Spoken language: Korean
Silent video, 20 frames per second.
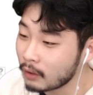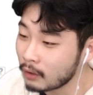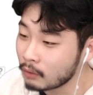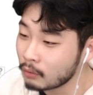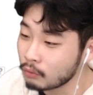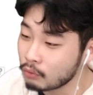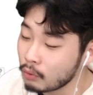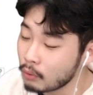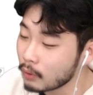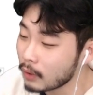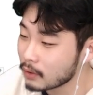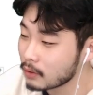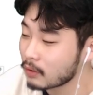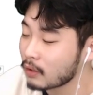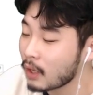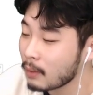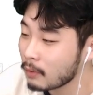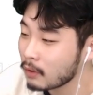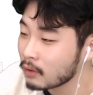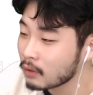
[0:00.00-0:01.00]
그래도
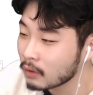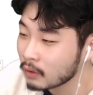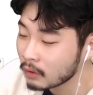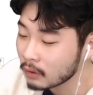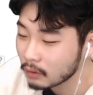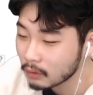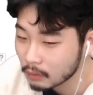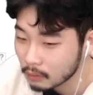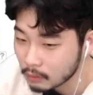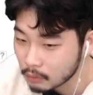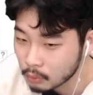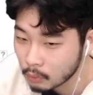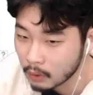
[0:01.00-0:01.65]
유용하셨다면 어,